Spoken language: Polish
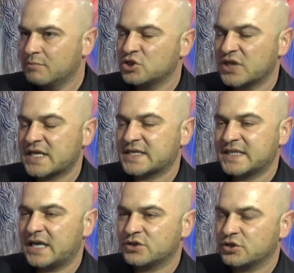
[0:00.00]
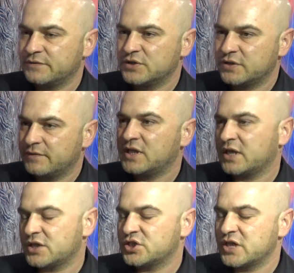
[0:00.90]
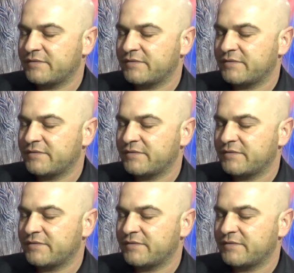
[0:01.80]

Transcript: Można nas znaleźć oczywiście w internecie i na